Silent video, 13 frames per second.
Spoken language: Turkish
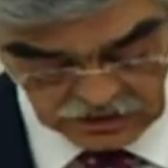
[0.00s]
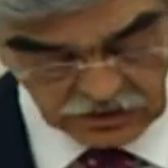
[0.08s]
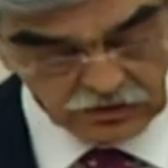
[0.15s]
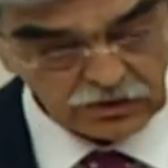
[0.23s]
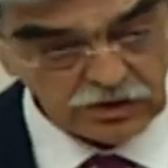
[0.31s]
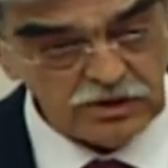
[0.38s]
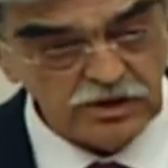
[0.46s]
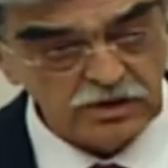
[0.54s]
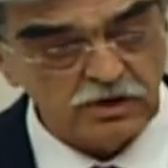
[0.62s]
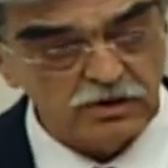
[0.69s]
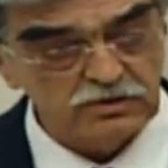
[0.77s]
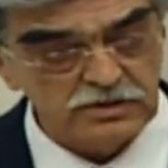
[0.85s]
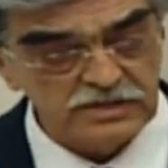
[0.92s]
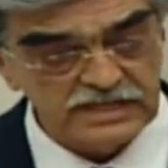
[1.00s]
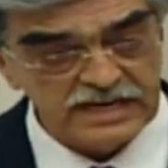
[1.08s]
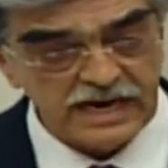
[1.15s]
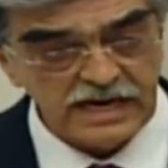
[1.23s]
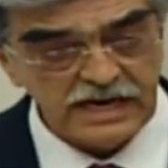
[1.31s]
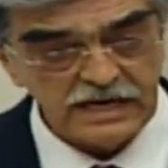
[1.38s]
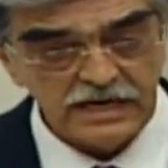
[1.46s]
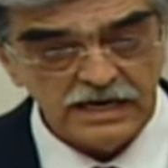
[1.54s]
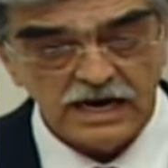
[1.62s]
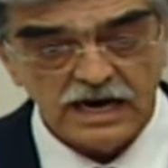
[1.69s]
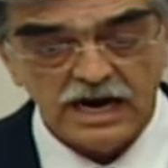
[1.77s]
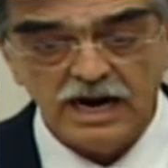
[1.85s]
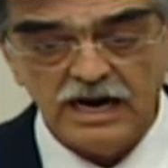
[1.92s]
günlük 30 lira,
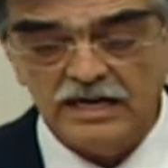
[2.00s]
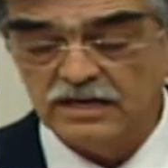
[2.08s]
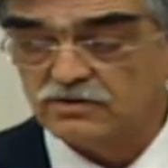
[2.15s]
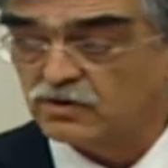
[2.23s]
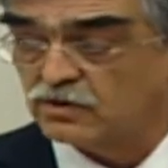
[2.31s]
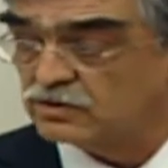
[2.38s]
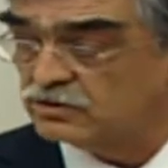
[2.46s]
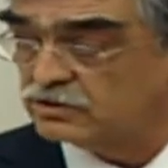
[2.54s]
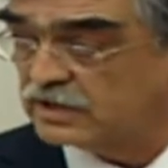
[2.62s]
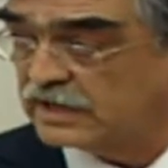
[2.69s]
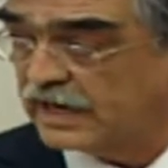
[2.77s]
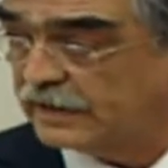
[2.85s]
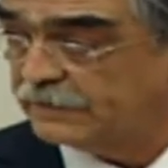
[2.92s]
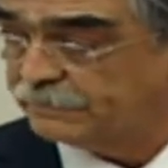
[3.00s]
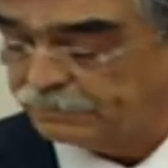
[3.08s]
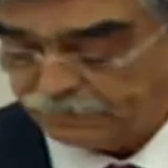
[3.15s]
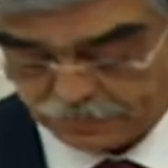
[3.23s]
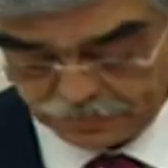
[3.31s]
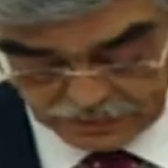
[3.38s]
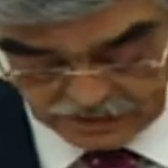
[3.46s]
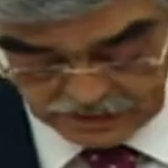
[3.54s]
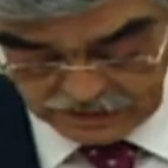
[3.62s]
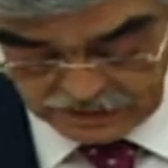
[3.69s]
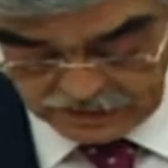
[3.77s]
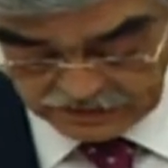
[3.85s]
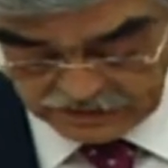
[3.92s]
aylık 900 lira.
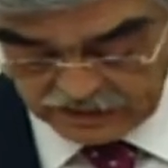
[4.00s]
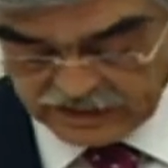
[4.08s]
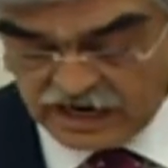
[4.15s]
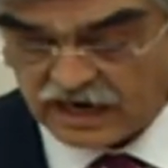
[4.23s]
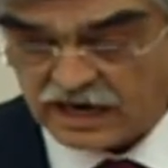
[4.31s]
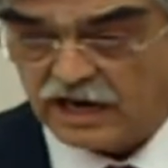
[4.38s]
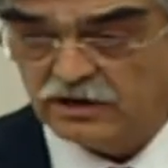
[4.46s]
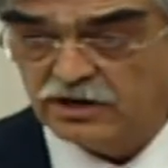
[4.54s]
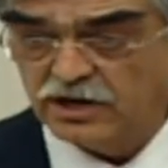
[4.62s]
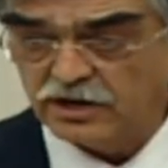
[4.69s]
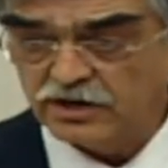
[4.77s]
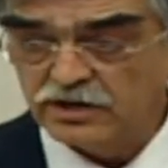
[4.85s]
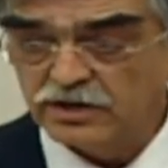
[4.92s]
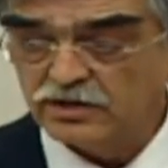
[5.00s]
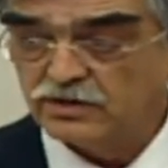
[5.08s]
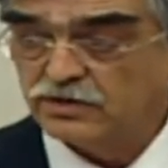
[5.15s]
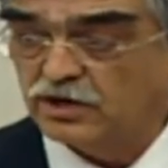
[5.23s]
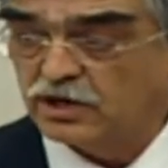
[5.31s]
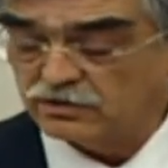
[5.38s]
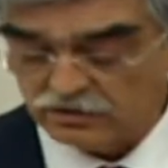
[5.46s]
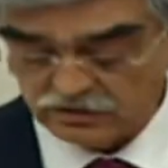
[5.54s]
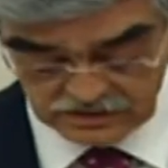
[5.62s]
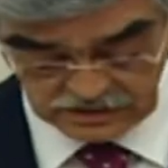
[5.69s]
Geriye kalıyor 400